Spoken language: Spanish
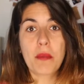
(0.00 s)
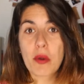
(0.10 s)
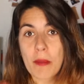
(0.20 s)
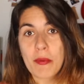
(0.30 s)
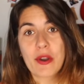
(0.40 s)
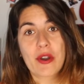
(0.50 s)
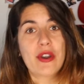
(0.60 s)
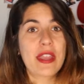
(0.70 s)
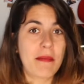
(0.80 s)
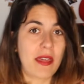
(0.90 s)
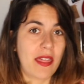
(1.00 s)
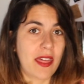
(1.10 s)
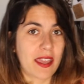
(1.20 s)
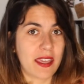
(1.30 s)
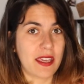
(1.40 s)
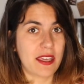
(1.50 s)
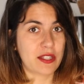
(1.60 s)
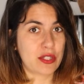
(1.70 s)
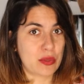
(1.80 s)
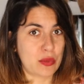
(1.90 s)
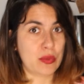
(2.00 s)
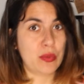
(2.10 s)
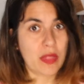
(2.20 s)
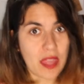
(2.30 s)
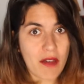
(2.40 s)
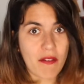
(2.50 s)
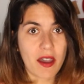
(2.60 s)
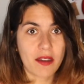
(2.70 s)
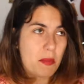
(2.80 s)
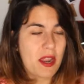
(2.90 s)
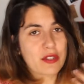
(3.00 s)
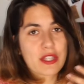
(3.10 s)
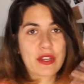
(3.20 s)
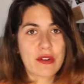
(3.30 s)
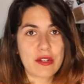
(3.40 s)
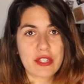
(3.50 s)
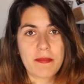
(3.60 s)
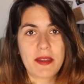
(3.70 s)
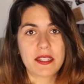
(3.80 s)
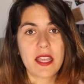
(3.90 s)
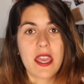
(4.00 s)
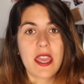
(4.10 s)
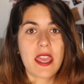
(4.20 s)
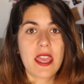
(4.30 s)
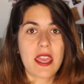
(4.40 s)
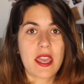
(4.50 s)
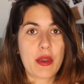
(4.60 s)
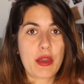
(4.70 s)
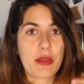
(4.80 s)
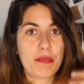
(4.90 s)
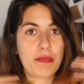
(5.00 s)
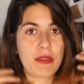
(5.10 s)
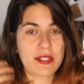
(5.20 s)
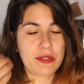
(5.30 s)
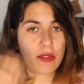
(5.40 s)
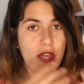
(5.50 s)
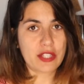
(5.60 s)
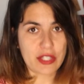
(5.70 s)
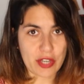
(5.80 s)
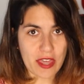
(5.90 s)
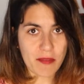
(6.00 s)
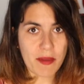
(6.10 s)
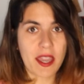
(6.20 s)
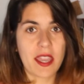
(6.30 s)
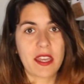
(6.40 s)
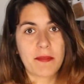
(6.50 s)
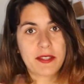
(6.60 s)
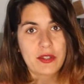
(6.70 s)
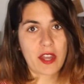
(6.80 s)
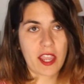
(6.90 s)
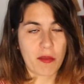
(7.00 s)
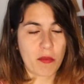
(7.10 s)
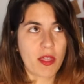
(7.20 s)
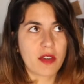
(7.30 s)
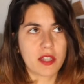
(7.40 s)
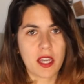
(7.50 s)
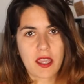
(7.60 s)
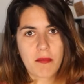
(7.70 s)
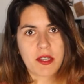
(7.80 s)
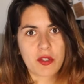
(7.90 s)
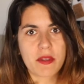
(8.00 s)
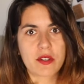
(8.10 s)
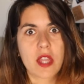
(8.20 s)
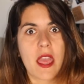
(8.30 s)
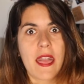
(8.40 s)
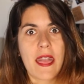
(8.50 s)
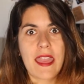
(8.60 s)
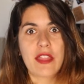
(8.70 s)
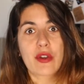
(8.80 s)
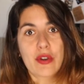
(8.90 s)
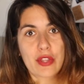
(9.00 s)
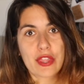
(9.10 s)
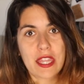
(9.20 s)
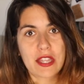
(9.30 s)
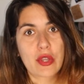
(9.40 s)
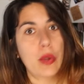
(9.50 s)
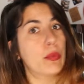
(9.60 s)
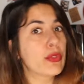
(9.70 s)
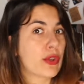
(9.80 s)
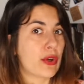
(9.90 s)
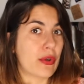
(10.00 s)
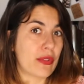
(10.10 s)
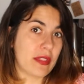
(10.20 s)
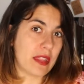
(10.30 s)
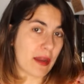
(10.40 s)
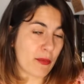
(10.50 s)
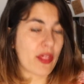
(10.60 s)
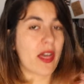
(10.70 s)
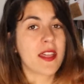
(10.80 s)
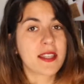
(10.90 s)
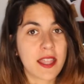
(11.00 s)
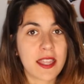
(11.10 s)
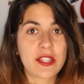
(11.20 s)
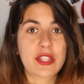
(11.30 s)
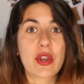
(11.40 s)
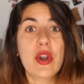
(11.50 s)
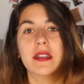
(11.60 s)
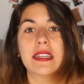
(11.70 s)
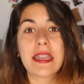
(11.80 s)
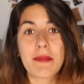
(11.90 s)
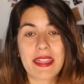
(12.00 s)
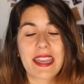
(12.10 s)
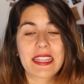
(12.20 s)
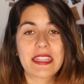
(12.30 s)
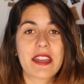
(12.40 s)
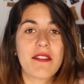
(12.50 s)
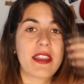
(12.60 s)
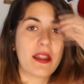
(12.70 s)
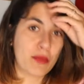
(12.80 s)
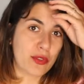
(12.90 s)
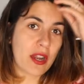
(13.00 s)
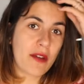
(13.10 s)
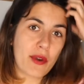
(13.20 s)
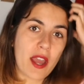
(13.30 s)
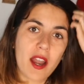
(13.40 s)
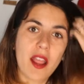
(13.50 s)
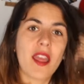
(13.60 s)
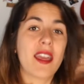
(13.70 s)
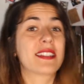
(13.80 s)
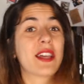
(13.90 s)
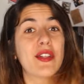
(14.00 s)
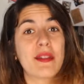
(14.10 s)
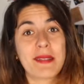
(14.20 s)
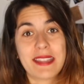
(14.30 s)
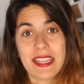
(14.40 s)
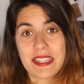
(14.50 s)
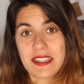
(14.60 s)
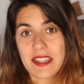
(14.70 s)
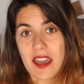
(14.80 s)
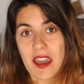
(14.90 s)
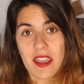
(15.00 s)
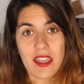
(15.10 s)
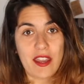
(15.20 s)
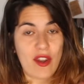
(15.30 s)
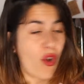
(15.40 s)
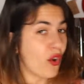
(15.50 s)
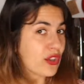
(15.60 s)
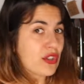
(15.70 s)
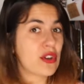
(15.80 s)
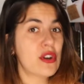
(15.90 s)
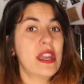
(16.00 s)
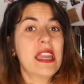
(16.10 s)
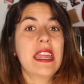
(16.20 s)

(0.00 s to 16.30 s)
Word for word: Poco a poco y a medida que estudiaba, para los que no lo sepáis, eh, asesoría de imagen y patronaje y moda, o sea que más o menos he ido conociendo el mundo de la moda desde dentro y a medida que entraba en el mundo laboral he estado dependiente en Oisho